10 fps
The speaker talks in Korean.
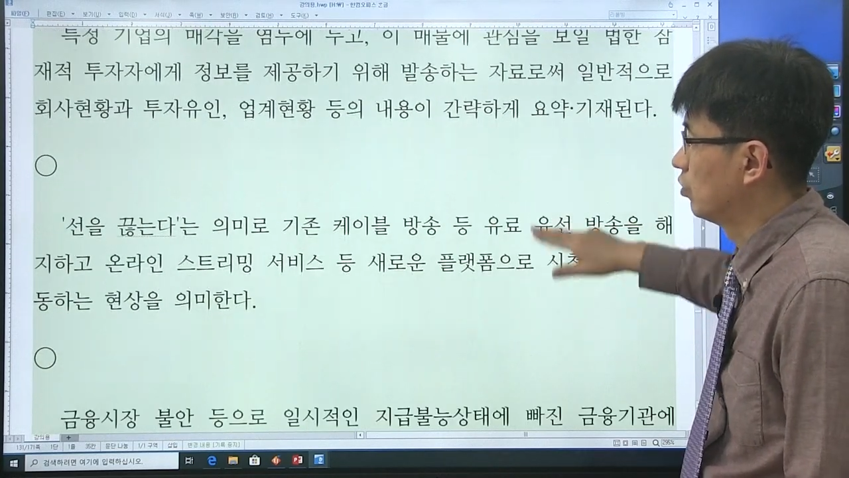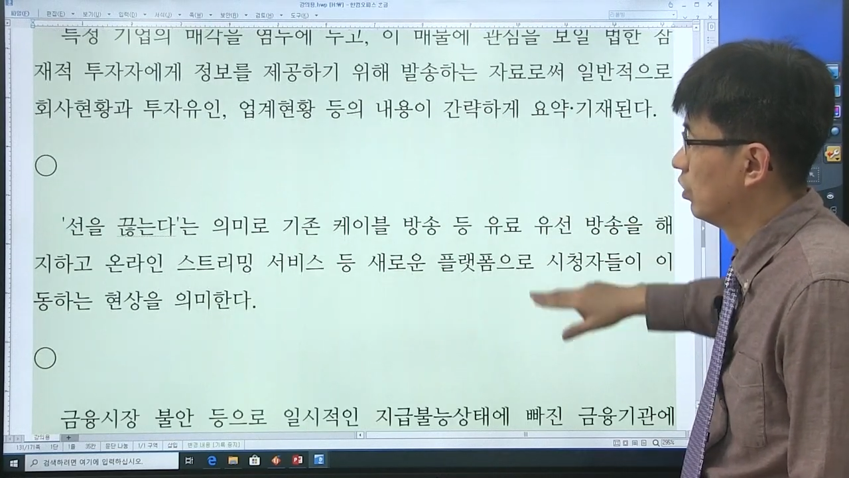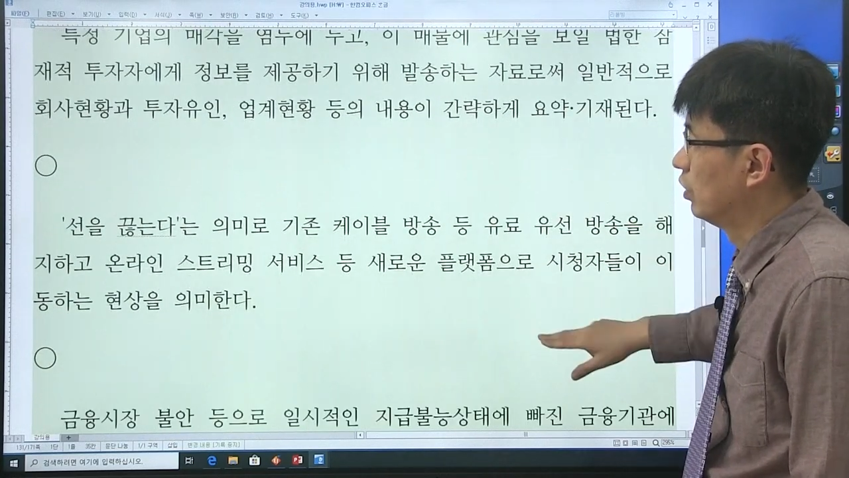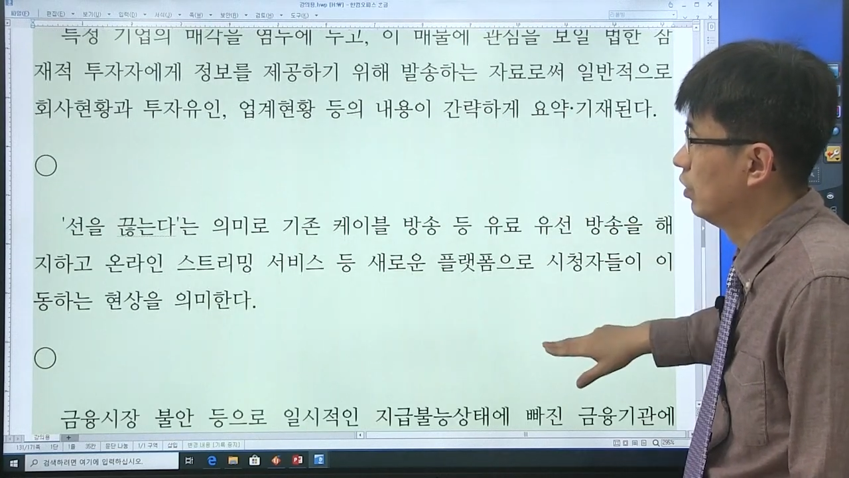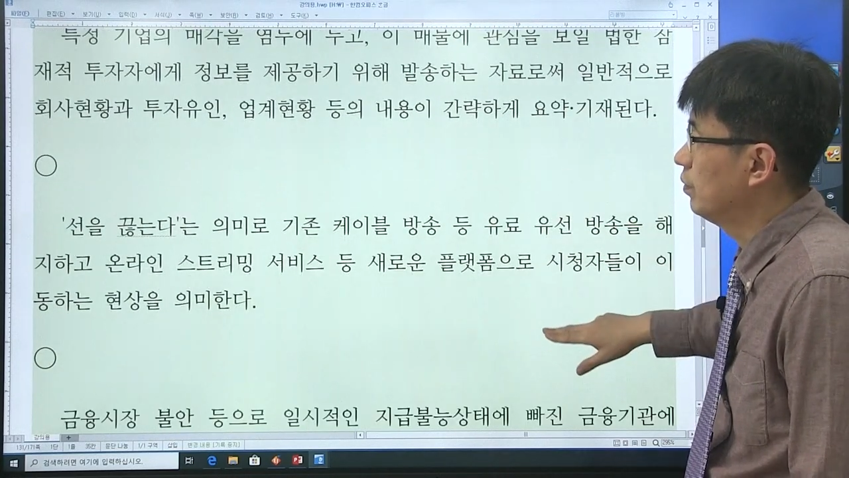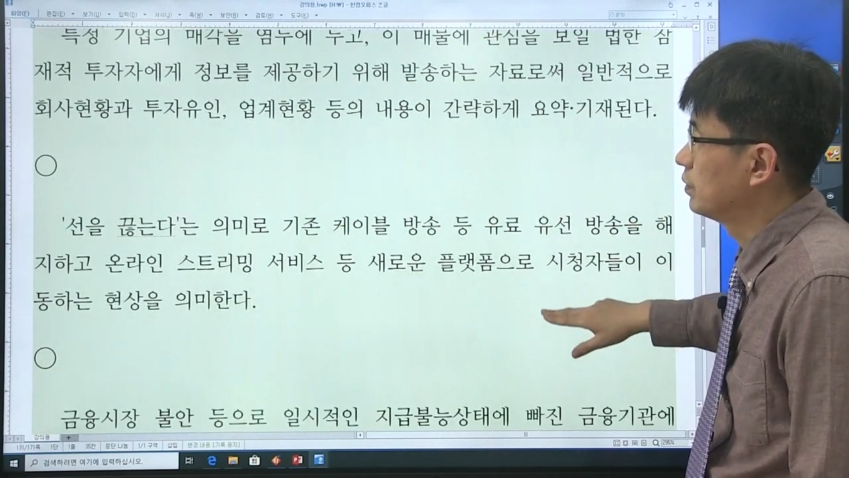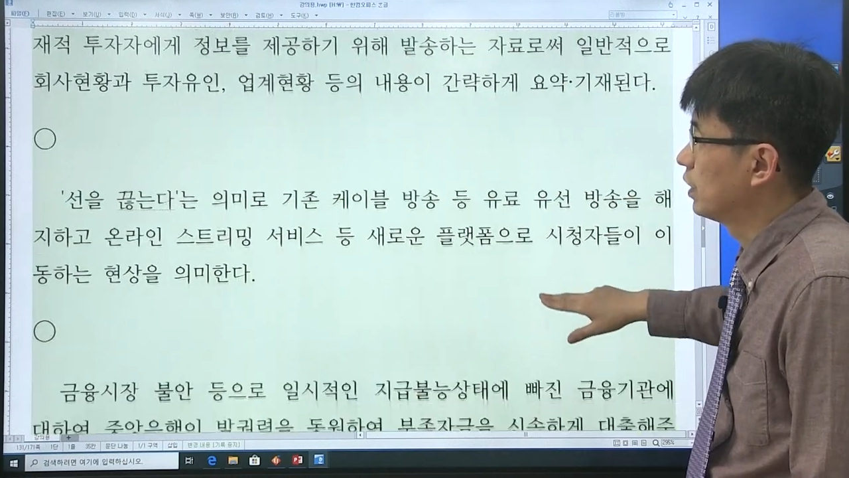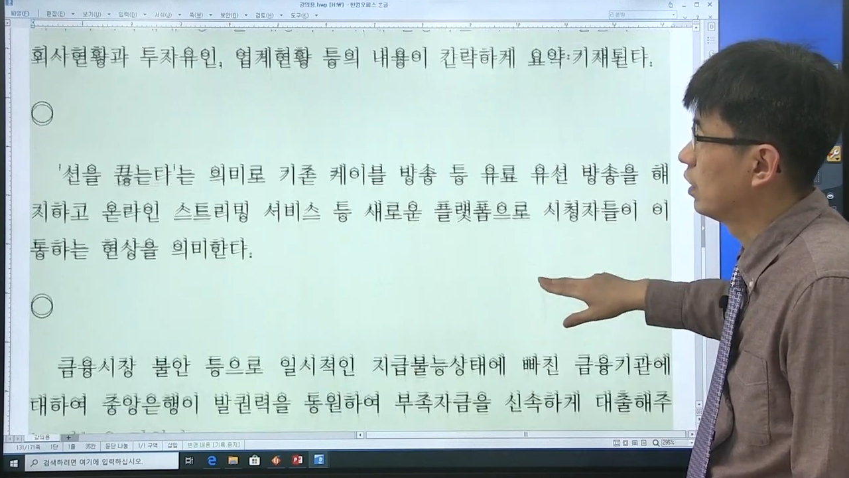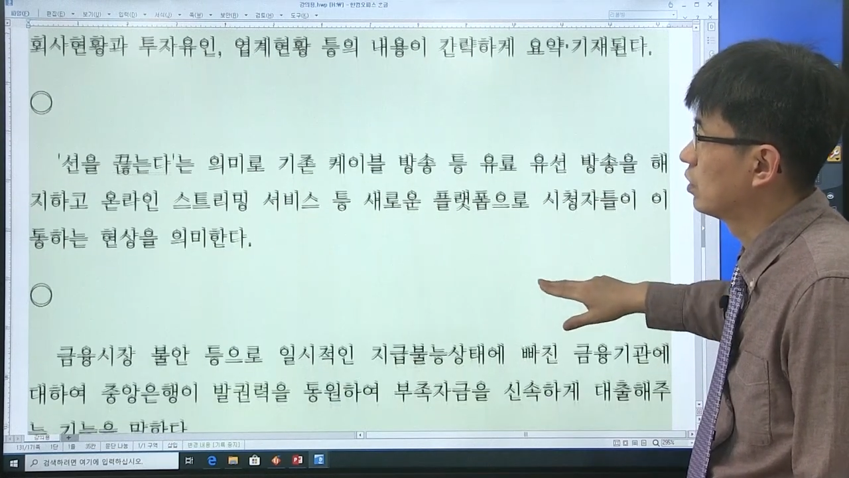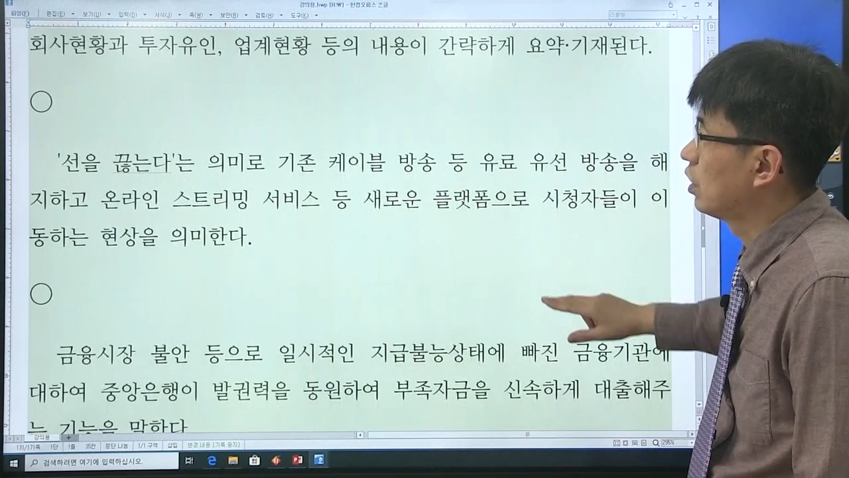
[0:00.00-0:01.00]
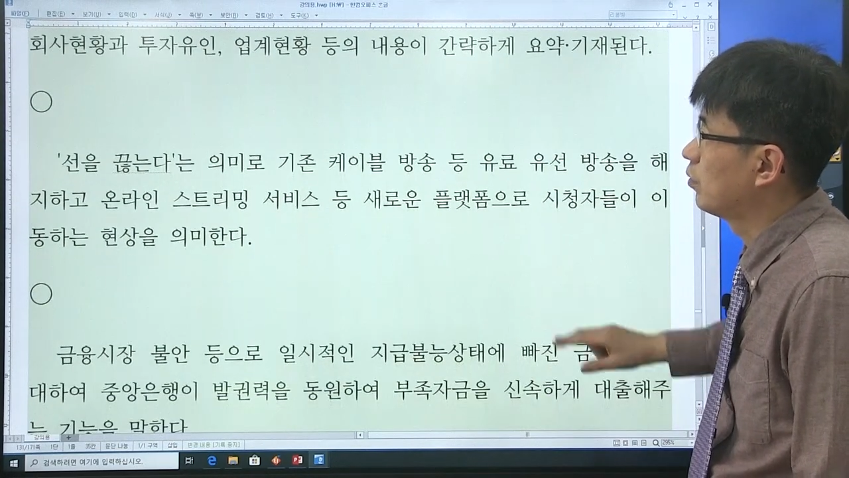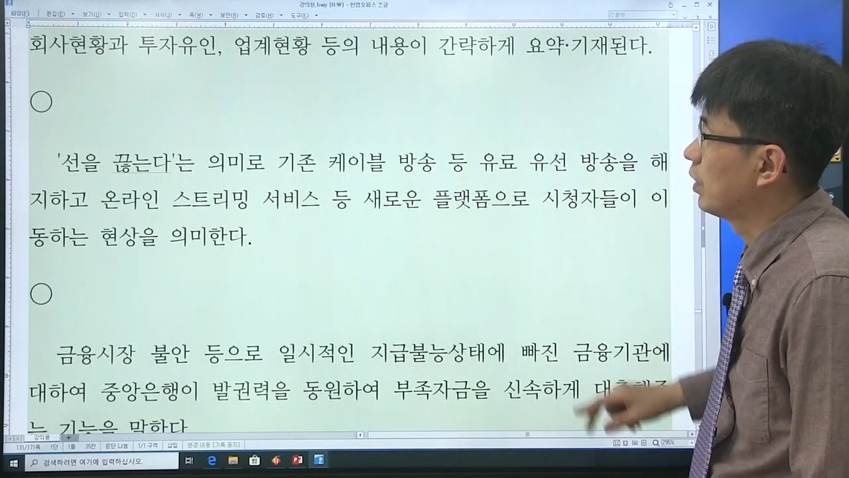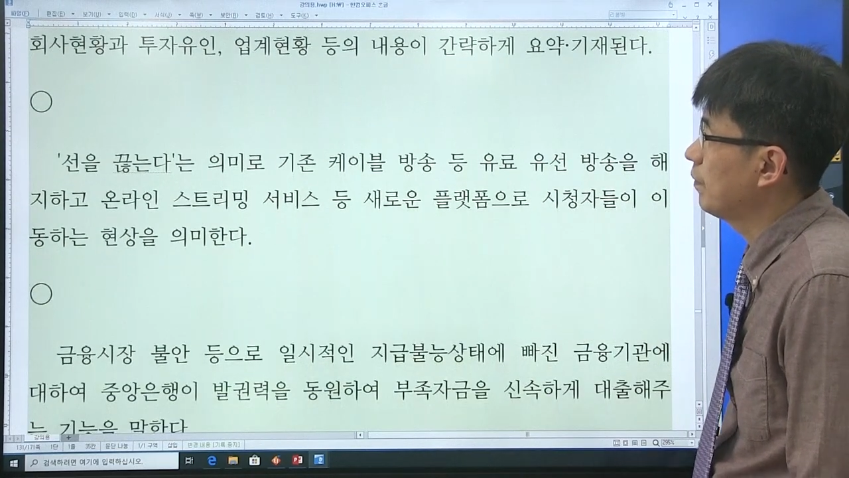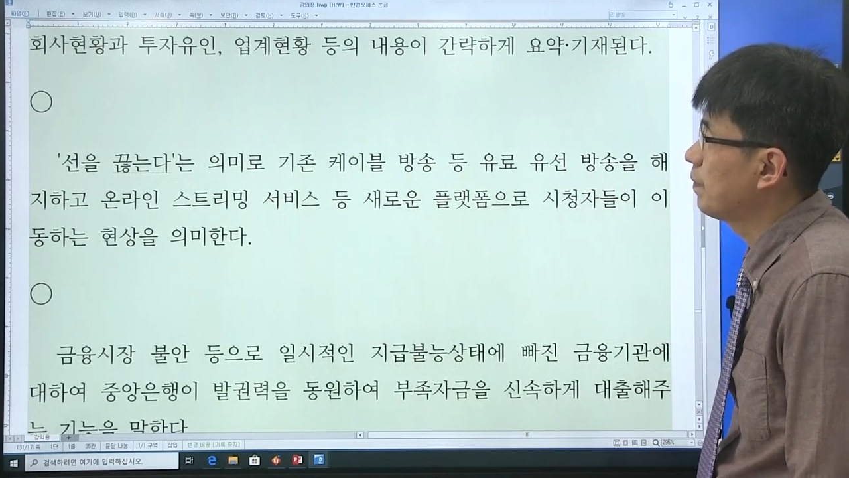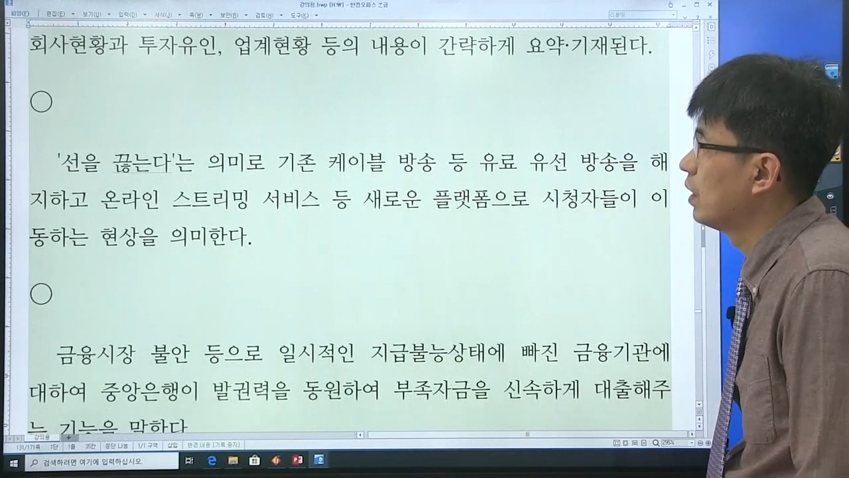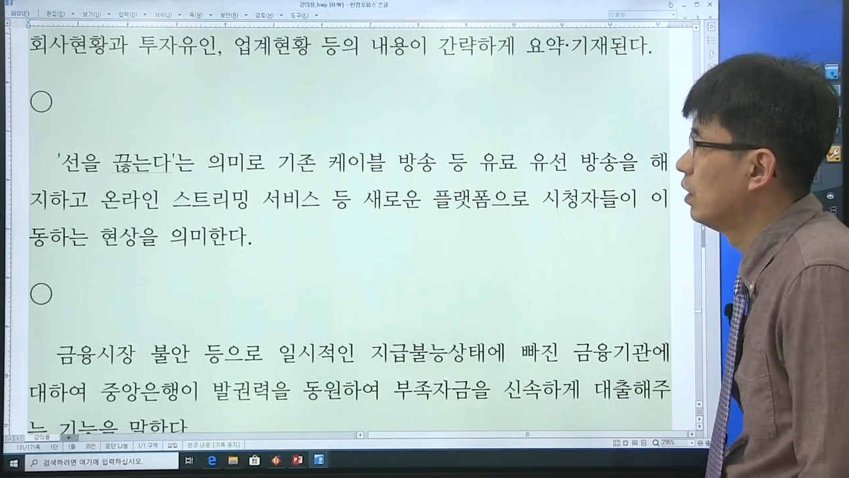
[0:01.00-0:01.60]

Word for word: 거예요. 자, 그다음에